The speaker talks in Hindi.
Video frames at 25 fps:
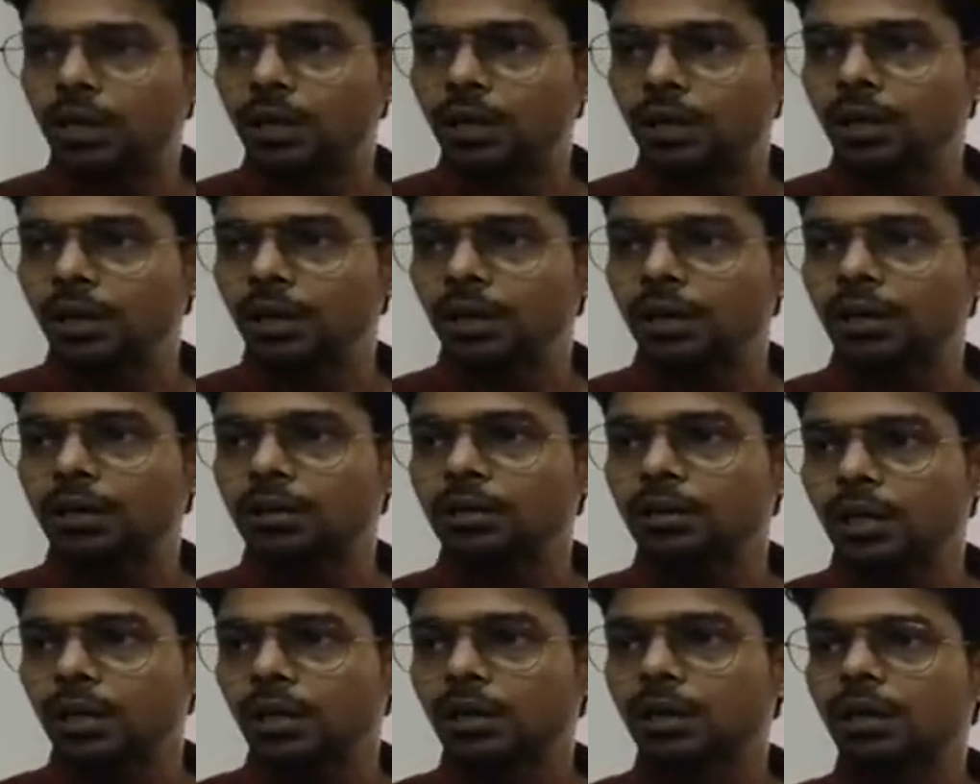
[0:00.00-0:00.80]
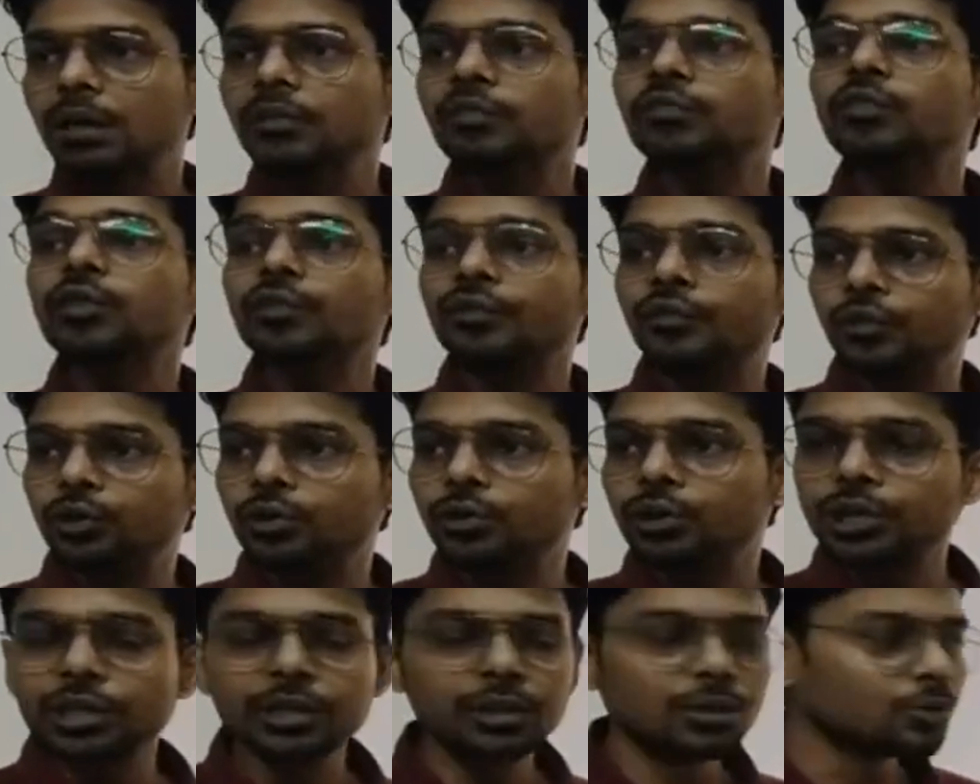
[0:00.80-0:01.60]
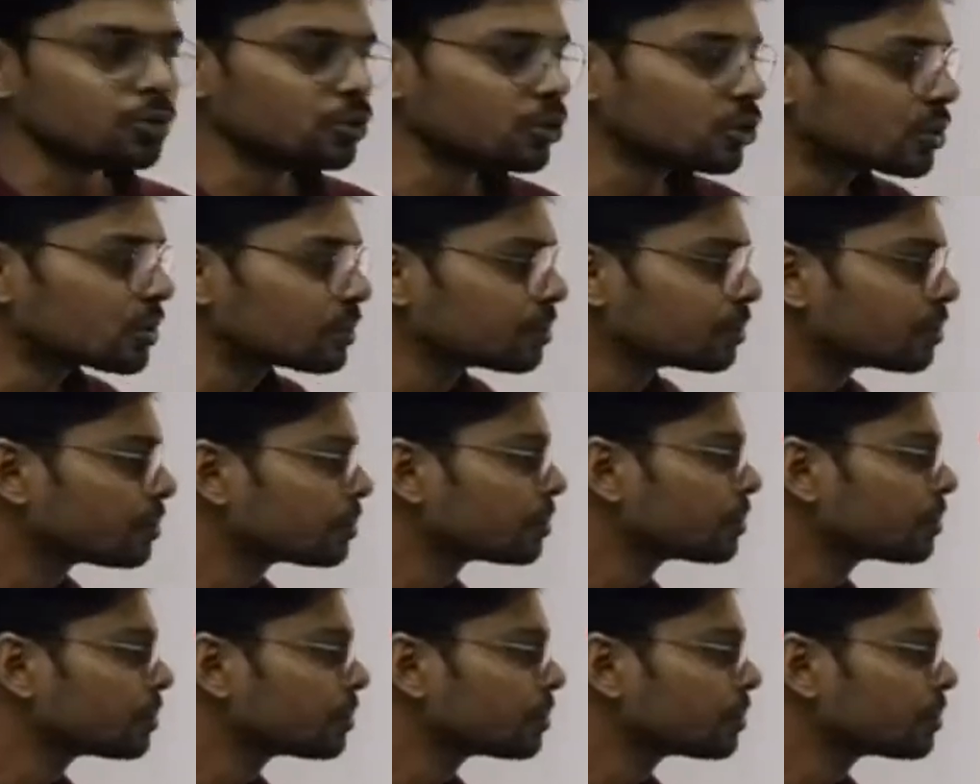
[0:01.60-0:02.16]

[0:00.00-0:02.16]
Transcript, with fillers: करके रख ले फॉर फ्यूचर यूज